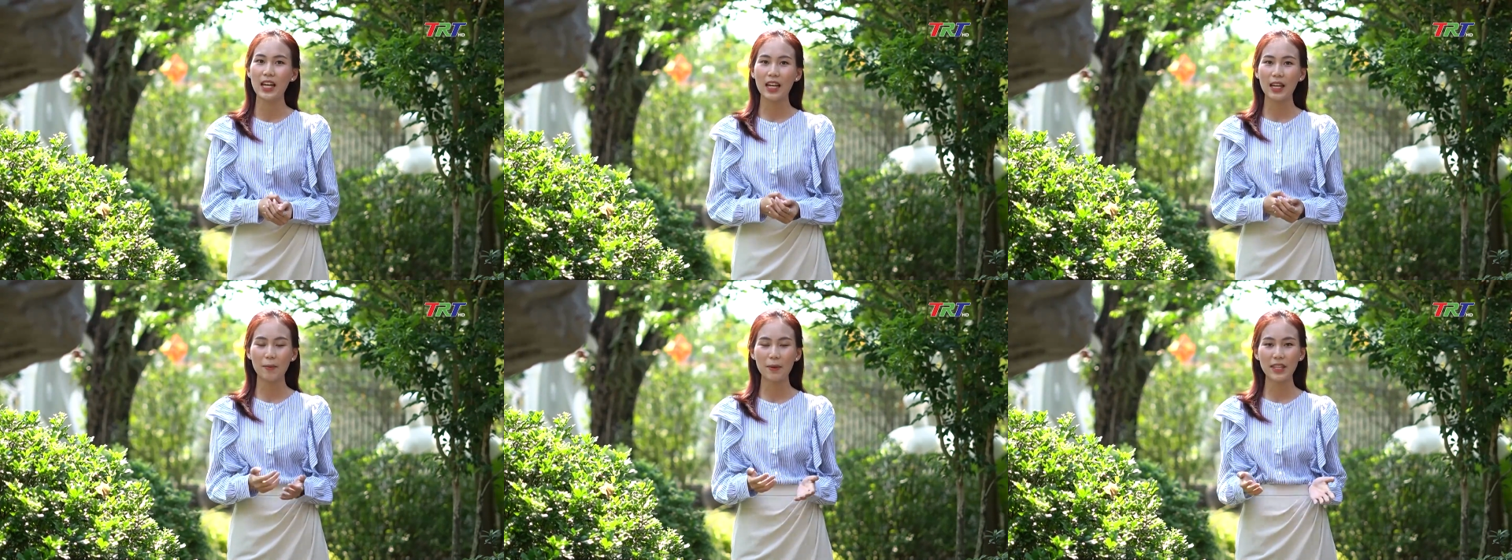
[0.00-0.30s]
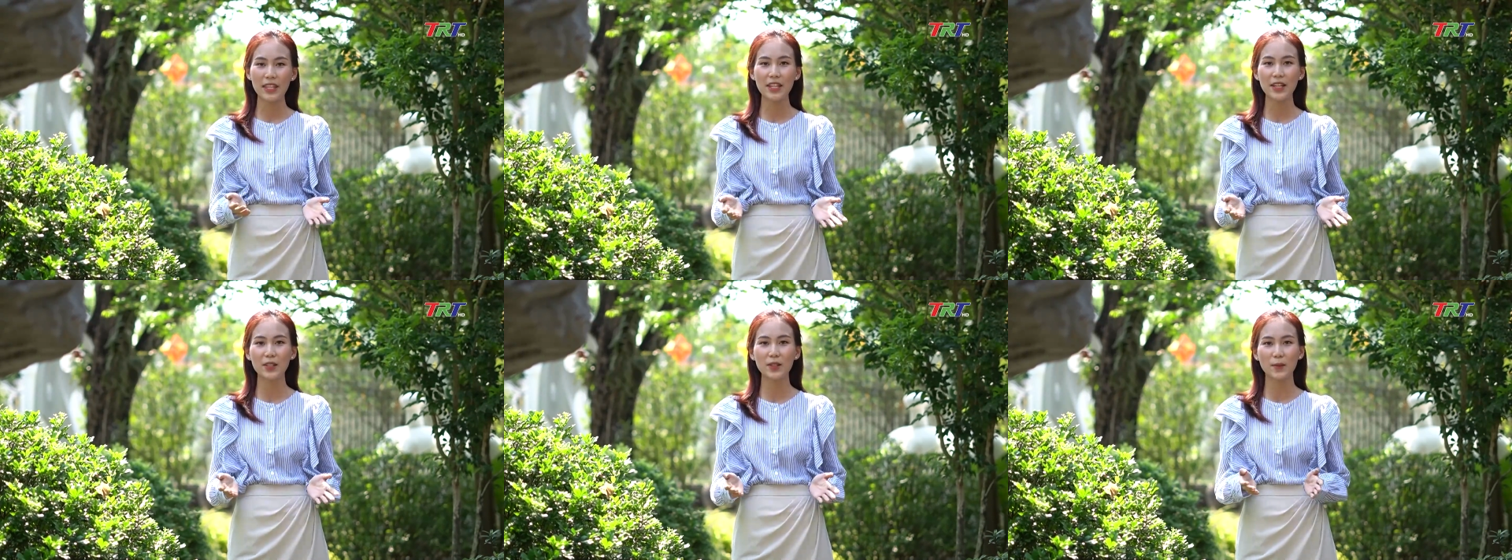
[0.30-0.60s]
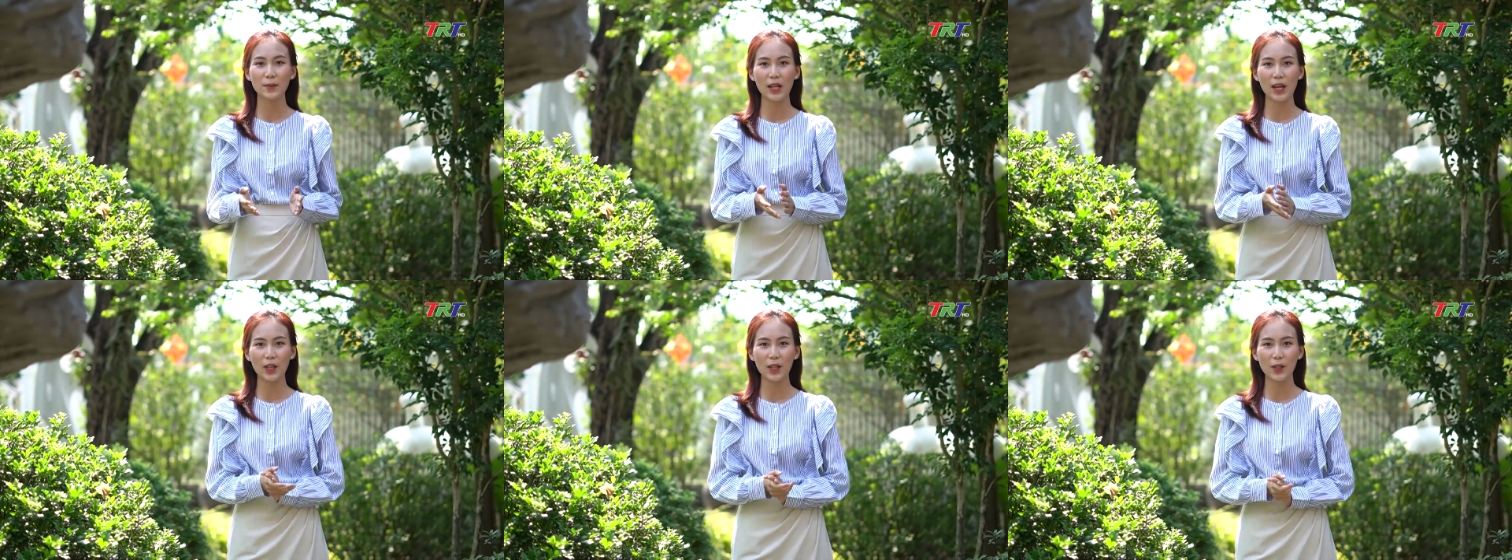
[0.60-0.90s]
Và bây giờ
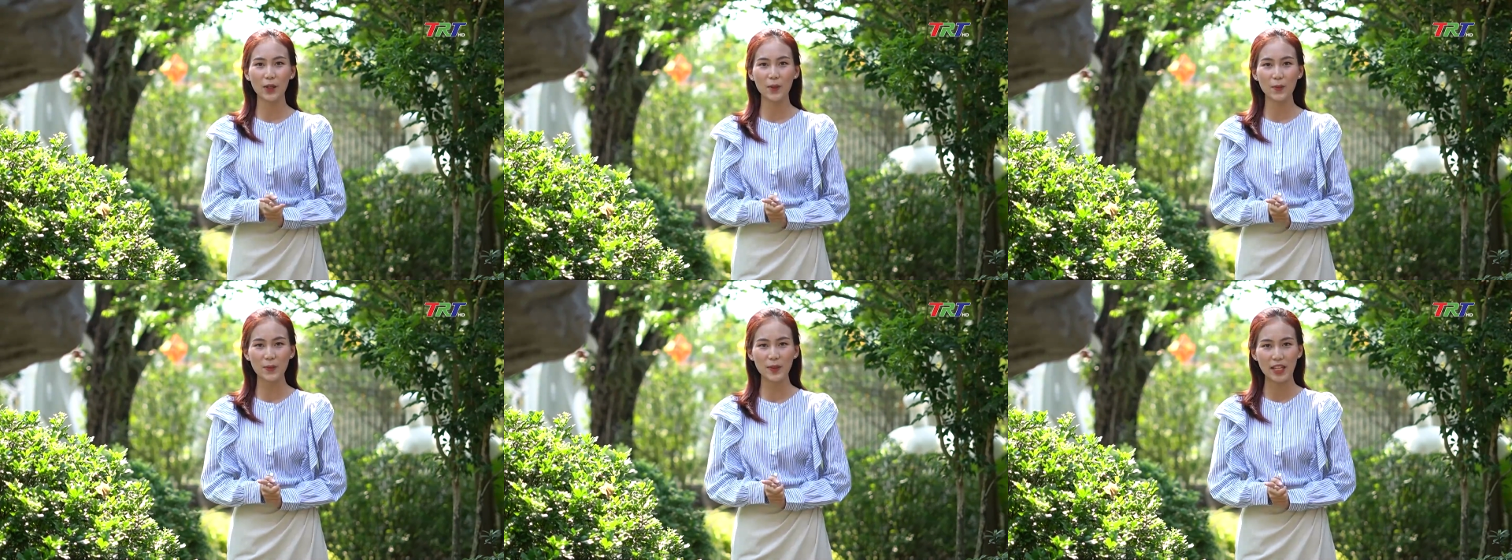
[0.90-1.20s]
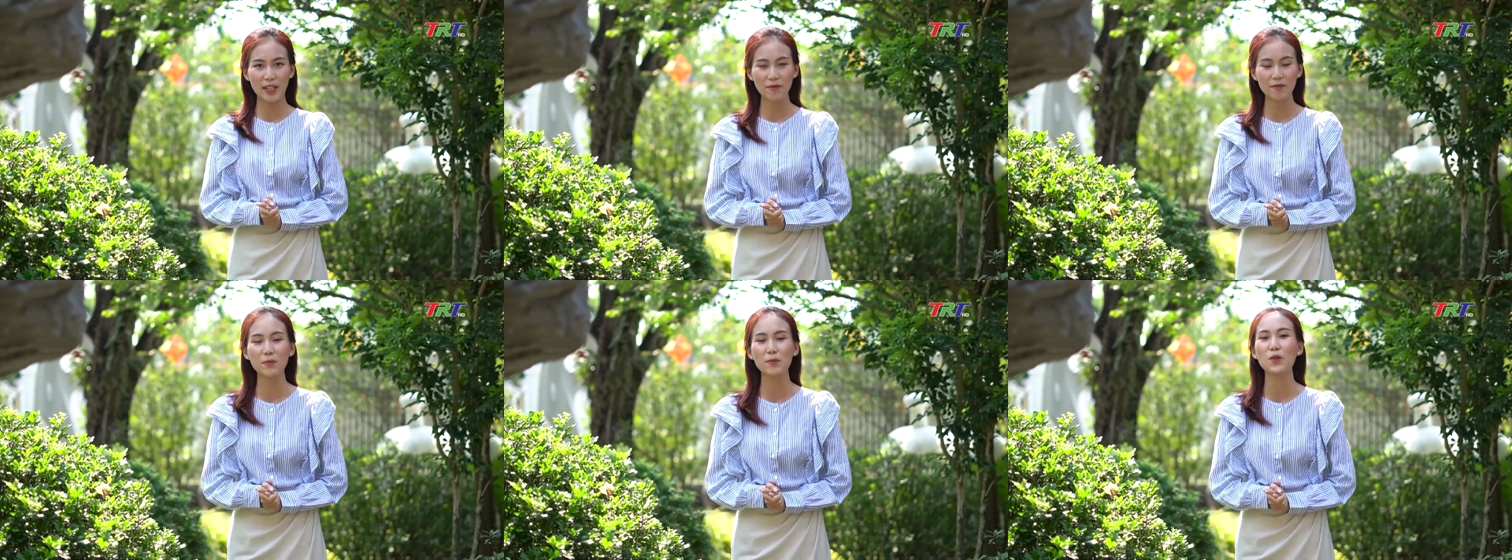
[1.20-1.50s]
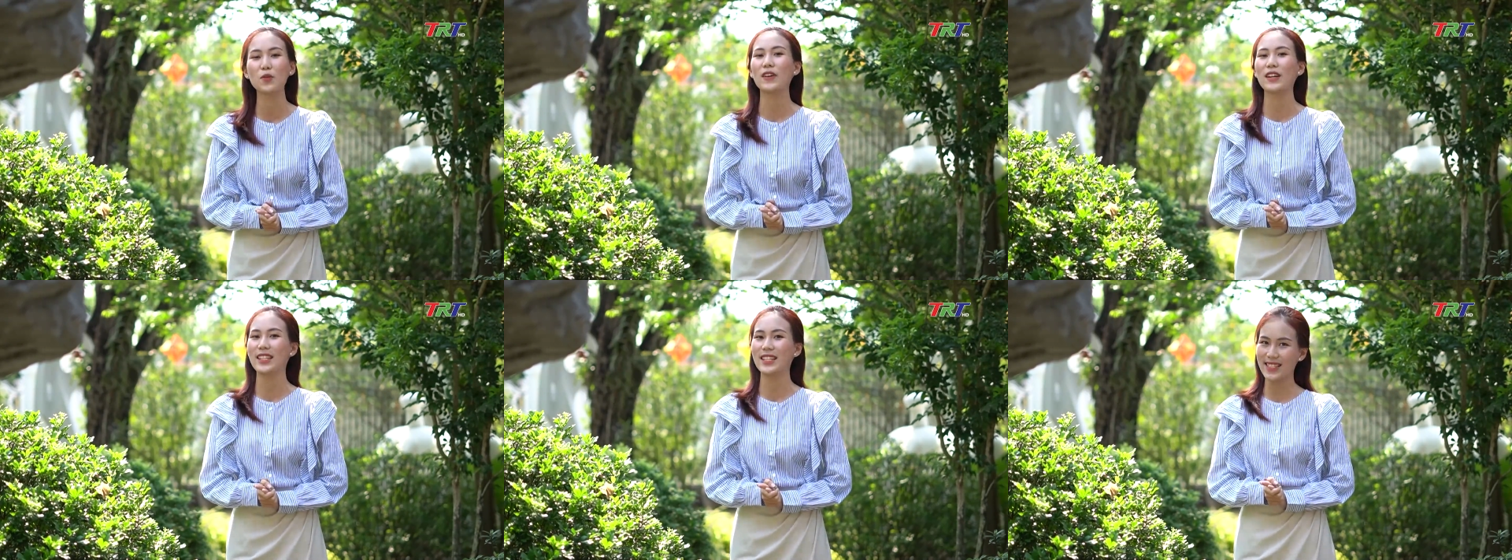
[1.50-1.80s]
chúng ta sẽ cùng đến với một vài